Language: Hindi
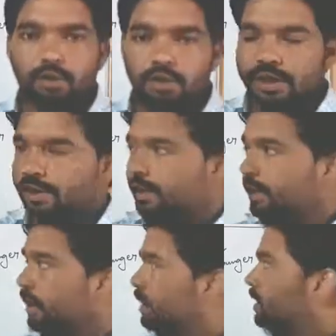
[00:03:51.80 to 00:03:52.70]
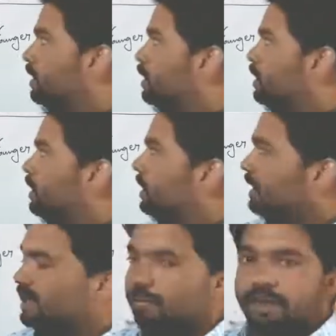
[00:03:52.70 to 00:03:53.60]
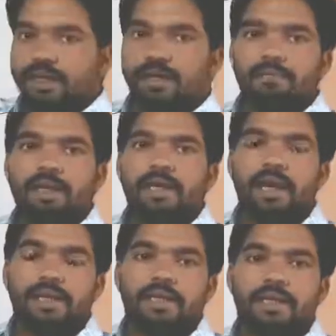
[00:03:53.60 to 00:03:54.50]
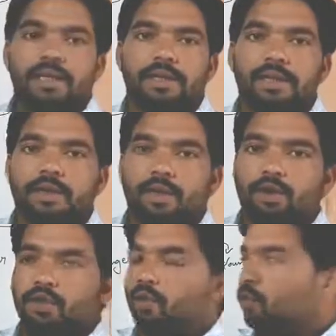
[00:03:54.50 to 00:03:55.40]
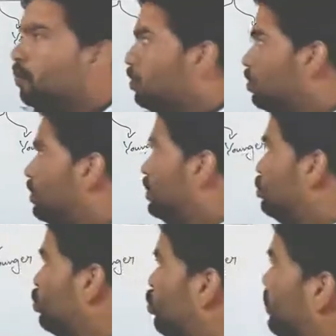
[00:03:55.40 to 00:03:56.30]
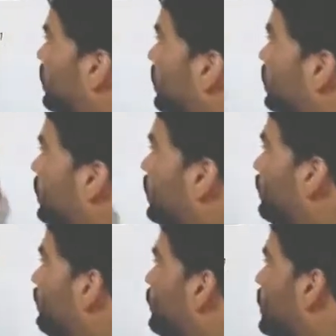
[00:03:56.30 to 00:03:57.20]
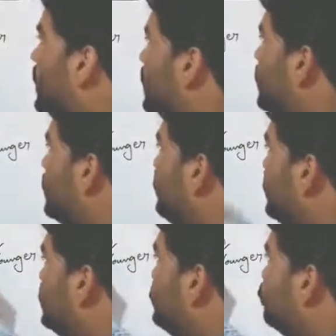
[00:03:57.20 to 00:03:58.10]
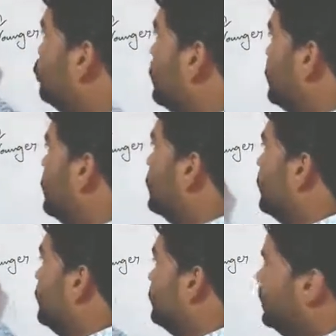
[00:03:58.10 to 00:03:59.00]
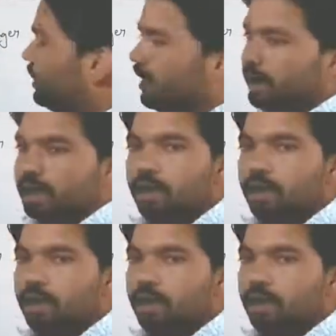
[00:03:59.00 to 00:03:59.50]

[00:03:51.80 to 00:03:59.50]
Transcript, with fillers: तो देखते हैं कि जब रिटर्न में आते हैं तो ये जो दो ब्रदर थे ये एल्डर ब्रदर से शूज़ ले जाते हैं ठीक है